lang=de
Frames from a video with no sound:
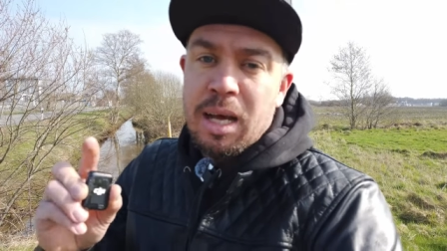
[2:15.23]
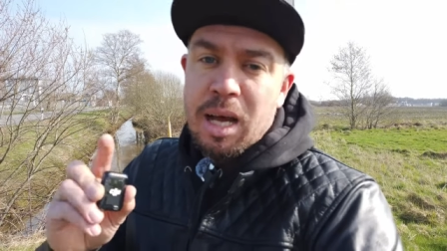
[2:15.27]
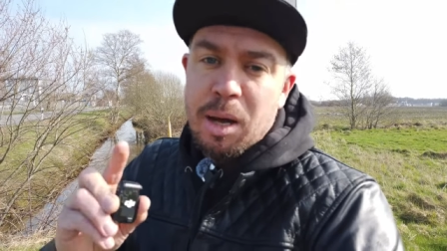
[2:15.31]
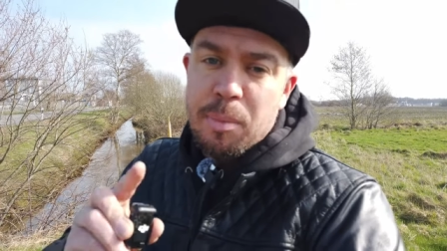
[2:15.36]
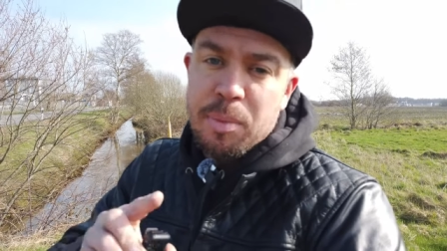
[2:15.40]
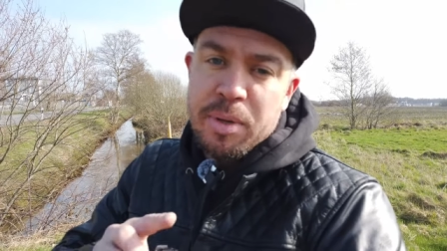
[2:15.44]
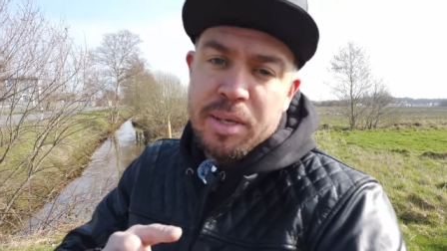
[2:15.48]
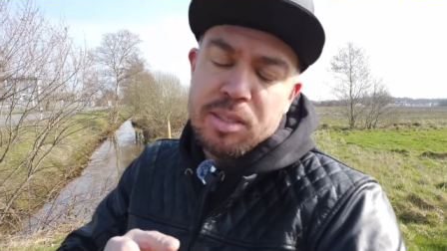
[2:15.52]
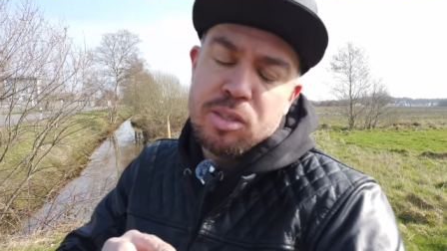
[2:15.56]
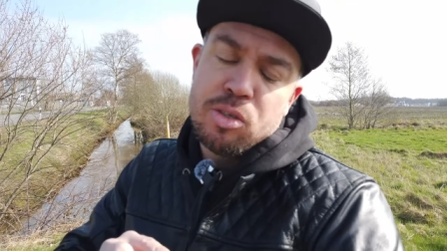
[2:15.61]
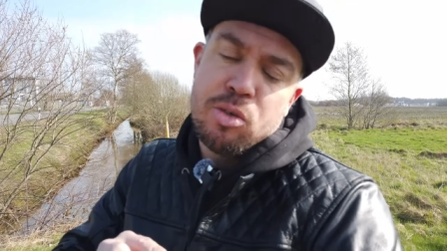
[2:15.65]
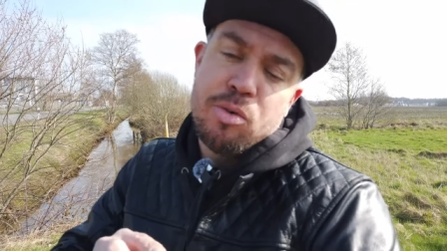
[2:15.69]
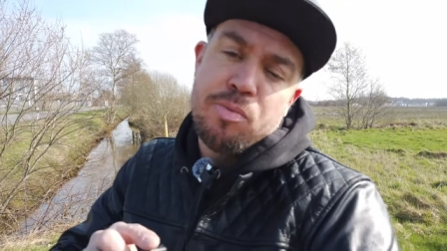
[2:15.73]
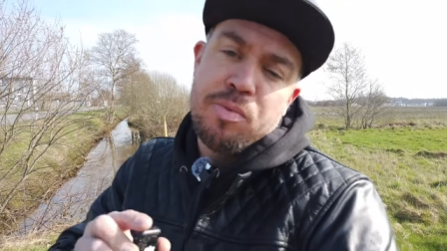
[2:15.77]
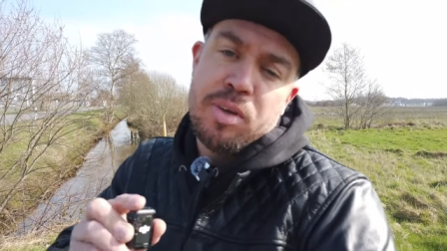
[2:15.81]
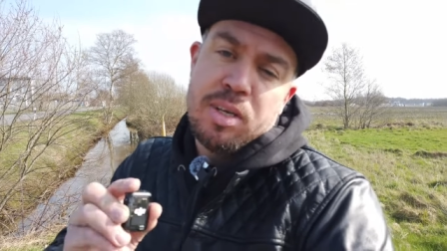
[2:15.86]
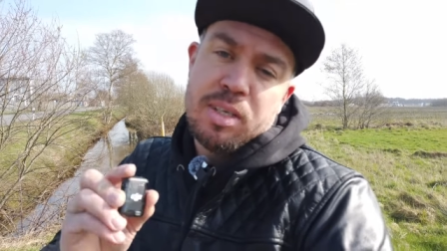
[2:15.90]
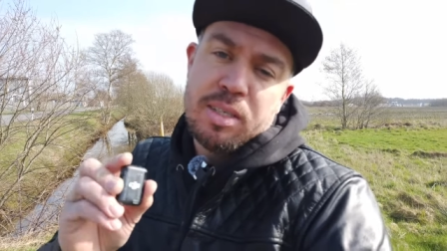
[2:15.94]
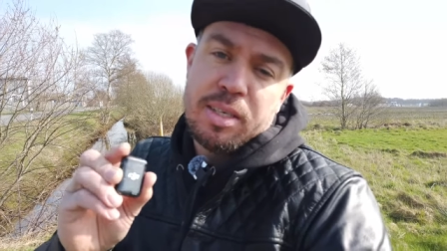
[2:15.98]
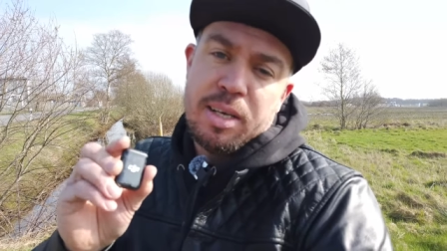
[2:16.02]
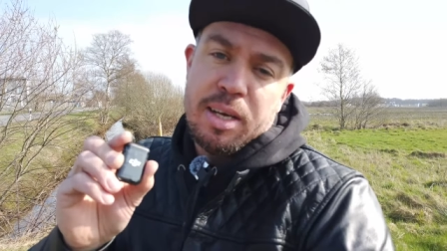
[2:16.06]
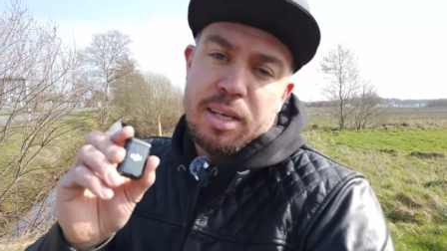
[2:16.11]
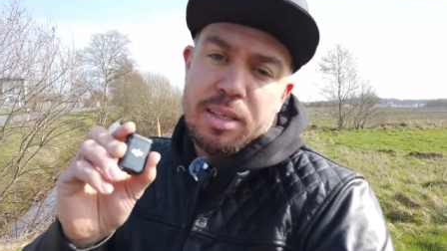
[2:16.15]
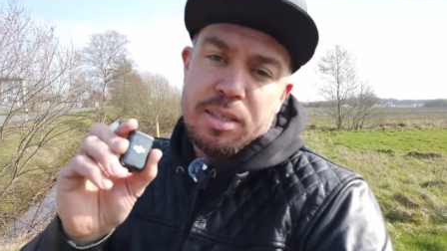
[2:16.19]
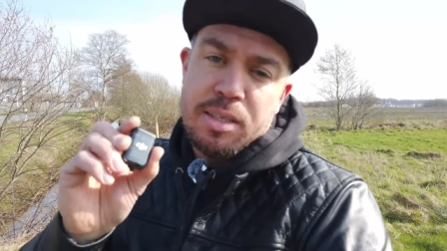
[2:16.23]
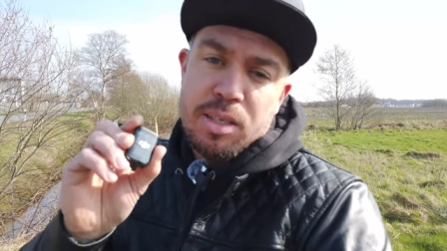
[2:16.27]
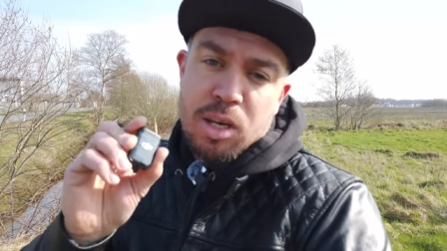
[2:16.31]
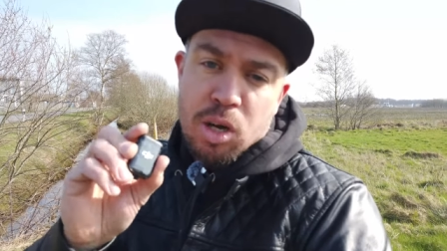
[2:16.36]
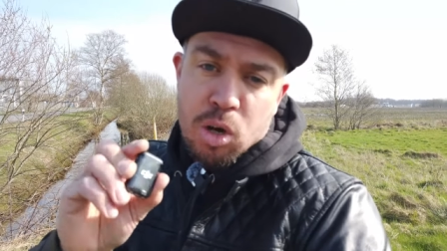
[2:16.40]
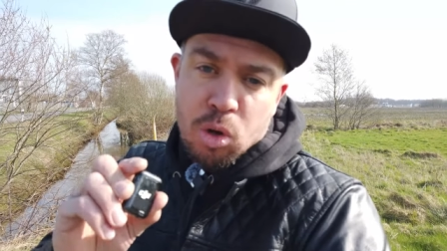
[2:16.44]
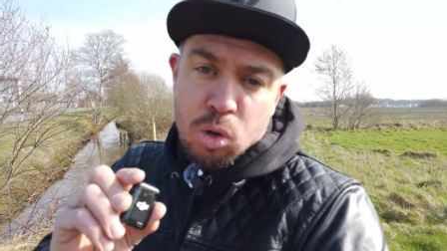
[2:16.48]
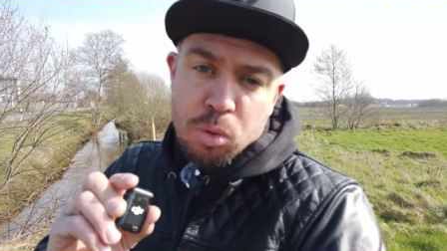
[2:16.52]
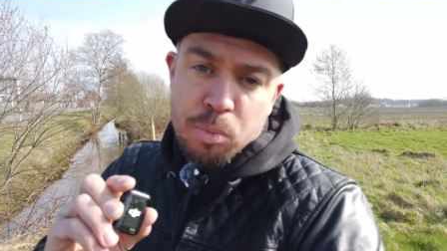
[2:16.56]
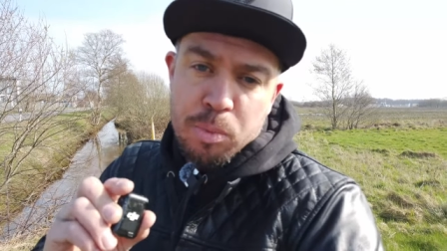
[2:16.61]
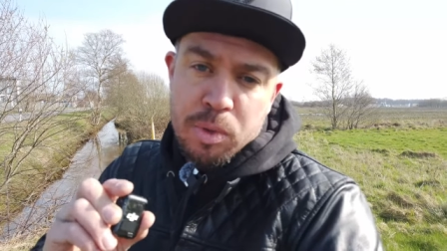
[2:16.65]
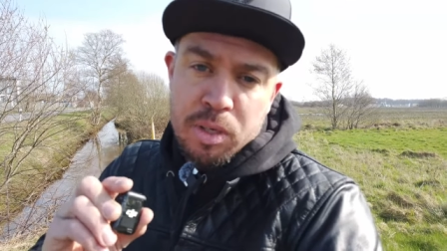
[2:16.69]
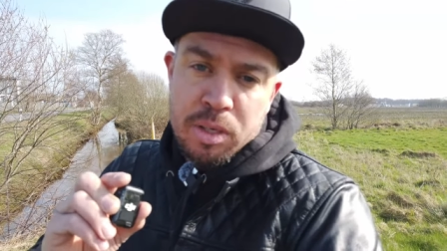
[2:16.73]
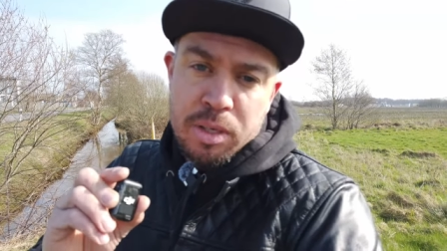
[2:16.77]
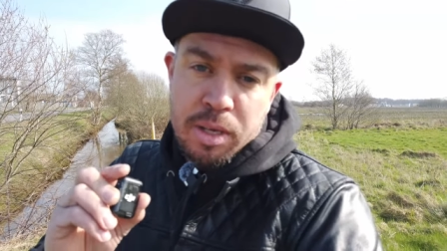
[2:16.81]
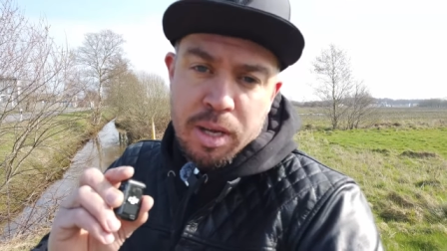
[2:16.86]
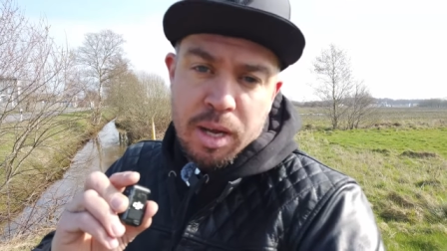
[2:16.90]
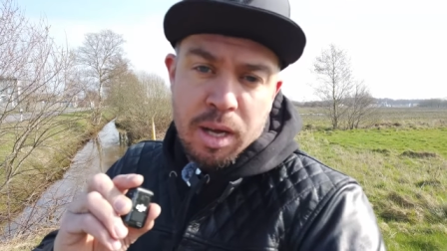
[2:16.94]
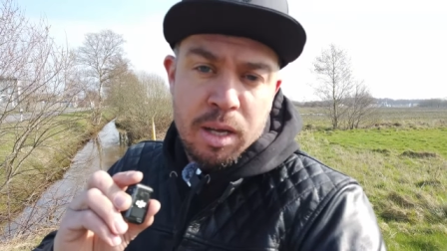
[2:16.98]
aber jetzt können wir das Ganze auch mit